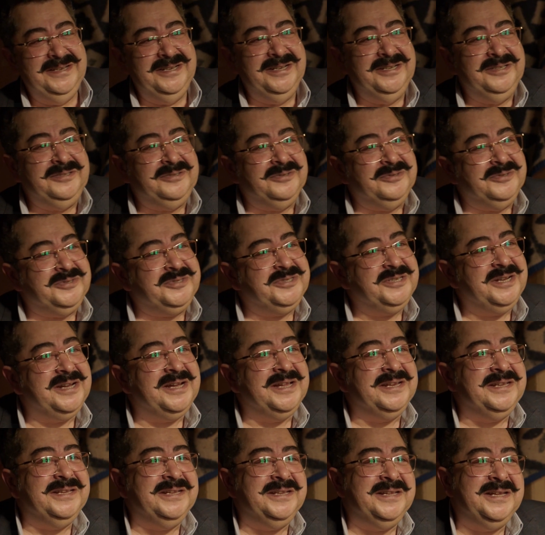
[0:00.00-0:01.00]
انتوا ان
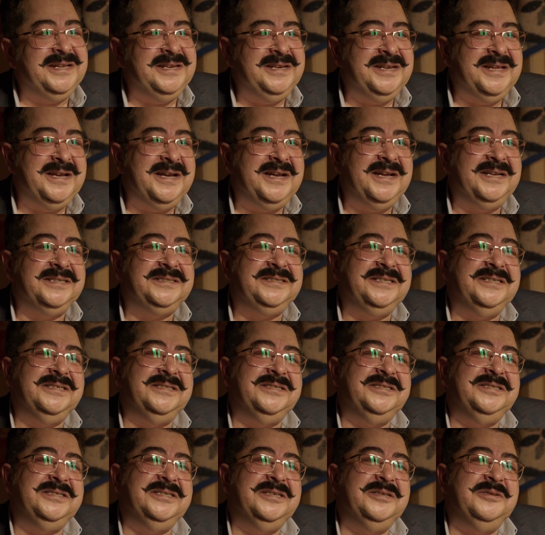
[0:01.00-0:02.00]
شاء الله لا
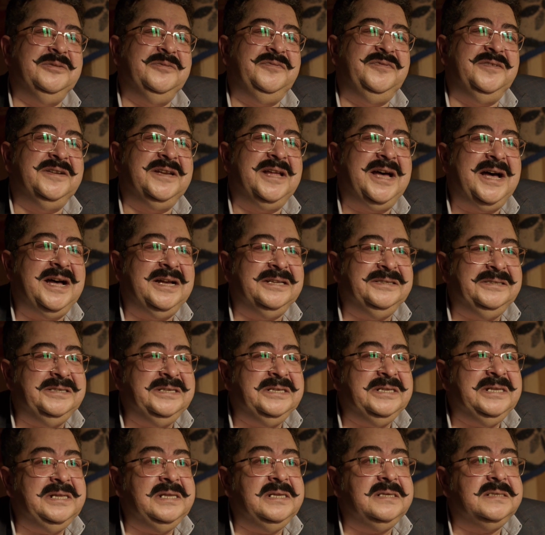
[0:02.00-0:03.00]
هتنزلوا في
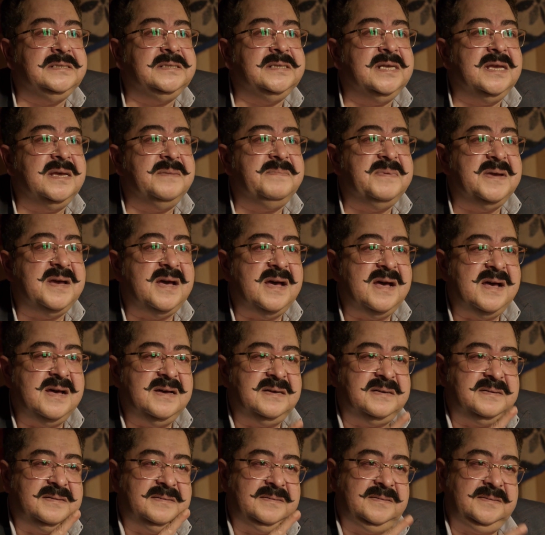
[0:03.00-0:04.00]
الحضيض لسابع
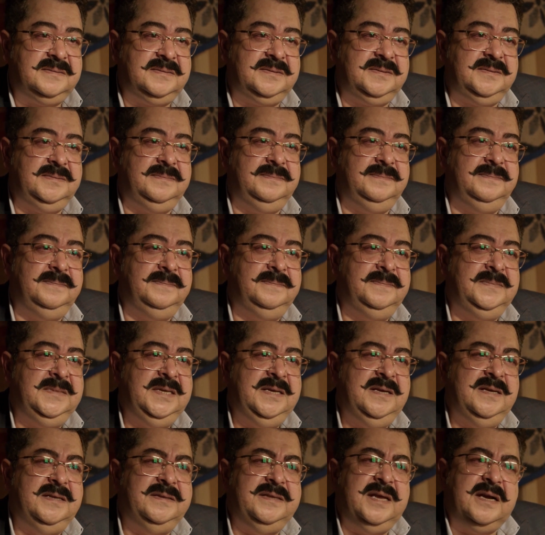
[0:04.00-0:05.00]
أرض
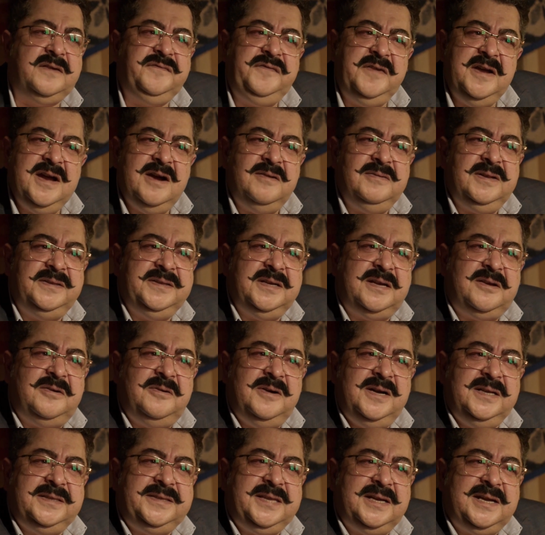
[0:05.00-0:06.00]
ده كفايه اولاد
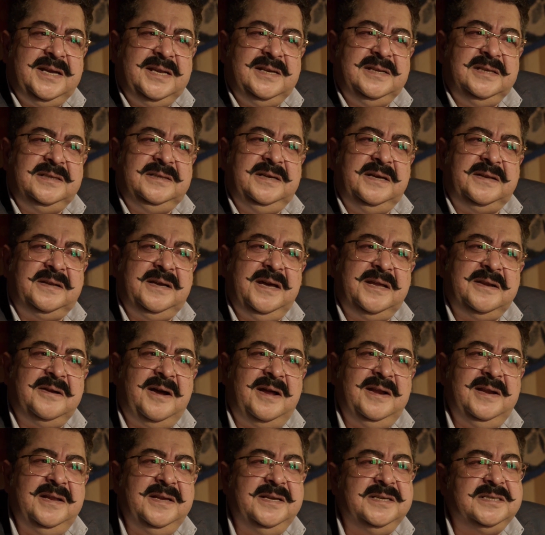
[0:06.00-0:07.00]
اخواتك اللي اتجلجلوا
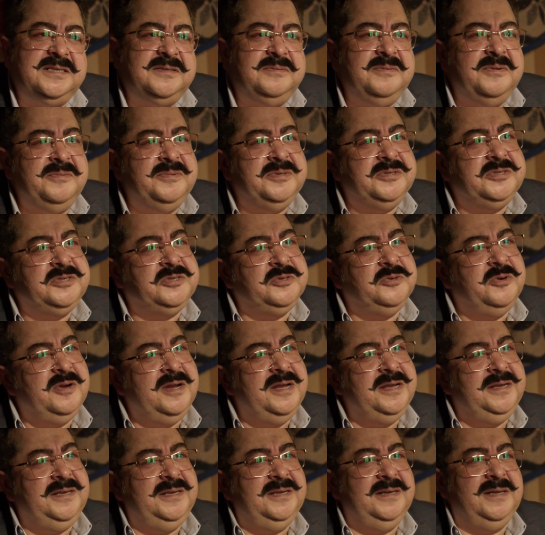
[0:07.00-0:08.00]
على الاسم من
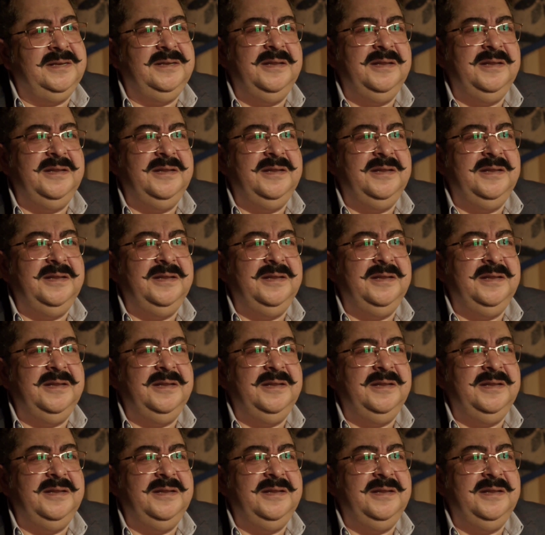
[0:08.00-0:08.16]
شويه